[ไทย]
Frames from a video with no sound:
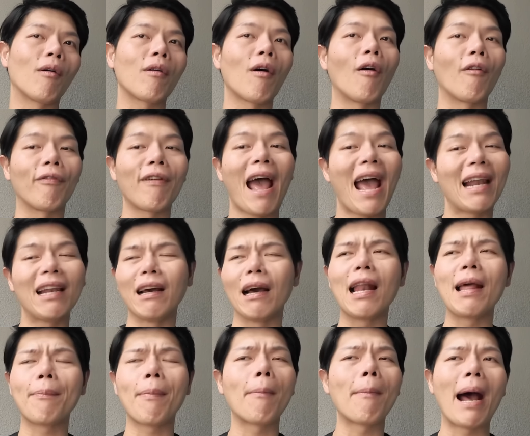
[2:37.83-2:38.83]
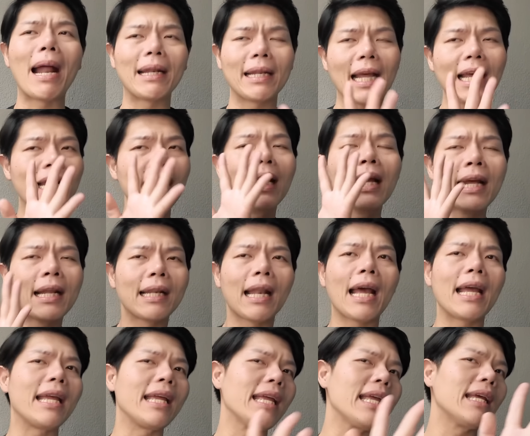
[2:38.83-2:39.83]
ของแฟนหรืออะไรประมาณ
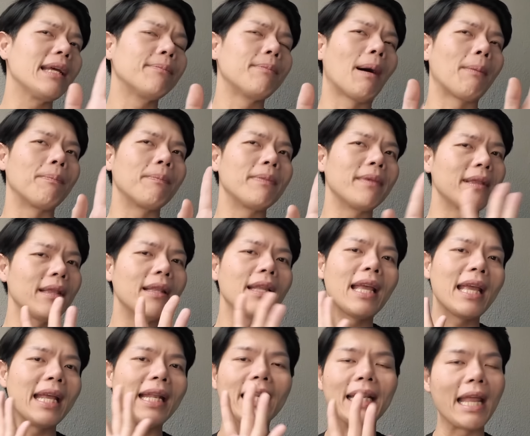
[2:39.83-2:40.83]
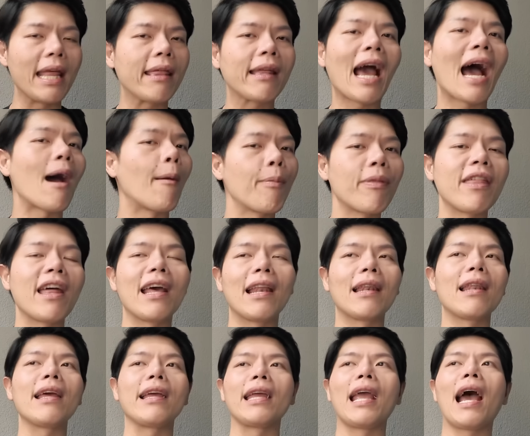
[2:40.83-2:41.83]
ในแบบอินดิสคับเซน
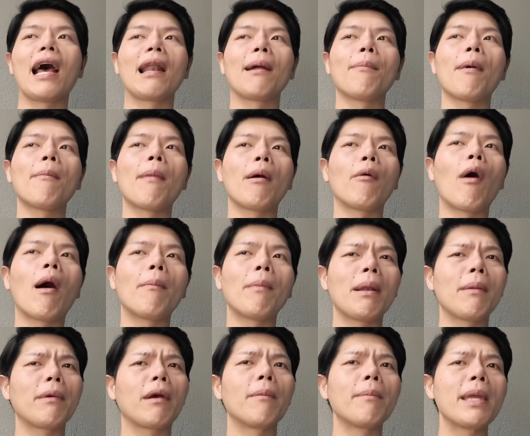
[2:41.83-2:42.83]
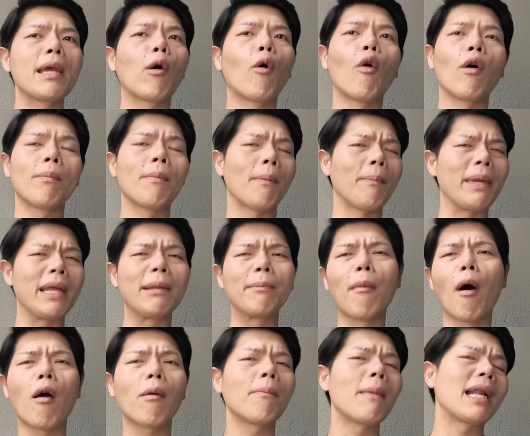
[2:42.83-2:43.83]
อะไรเงี้ยแล้วประมาณว่ามันก็มีคนแบบอิน
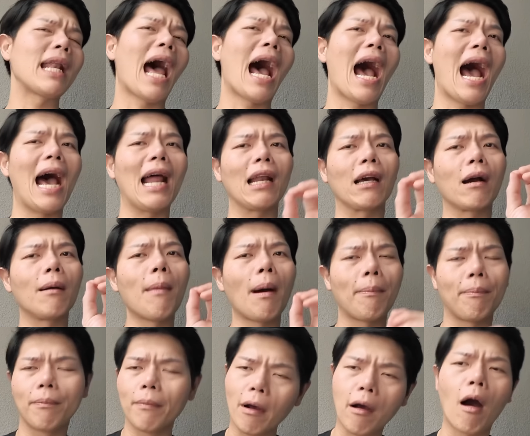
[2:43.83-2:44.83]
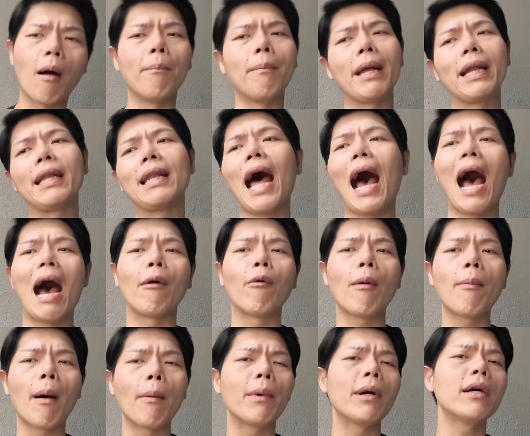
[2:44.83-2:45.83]
บ็อกมาด่าแล้วก็แบบคอมเมนต์ด่า
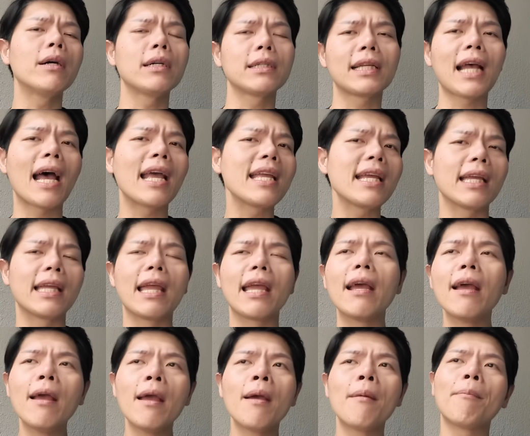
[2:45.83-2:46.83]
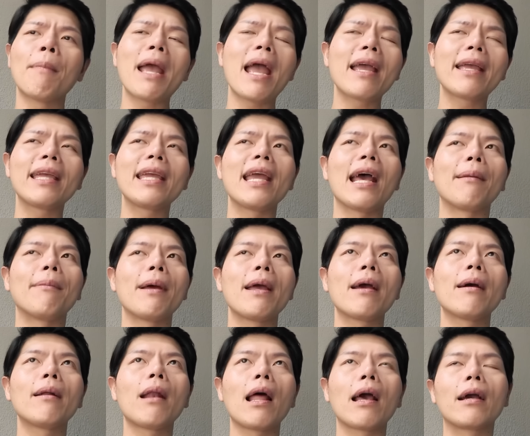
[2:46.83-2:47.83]
ว่าแบบใช้อย่างนี้ไม่ให้เกียรติไม่
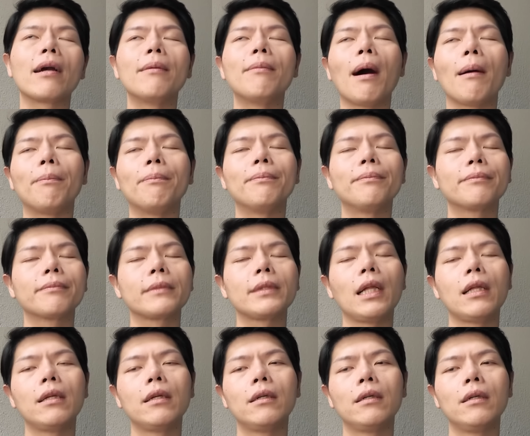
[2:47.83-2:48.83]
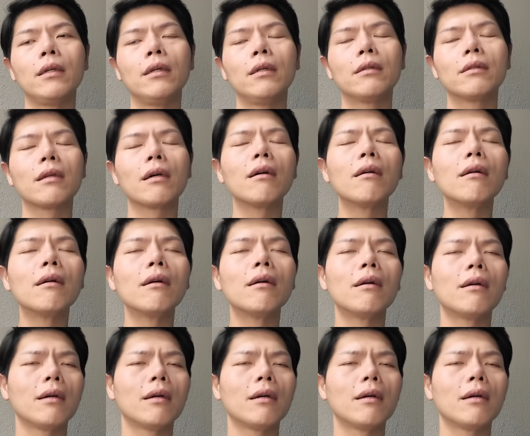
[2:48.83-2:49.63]
ให้อะไรคือแบบเธอ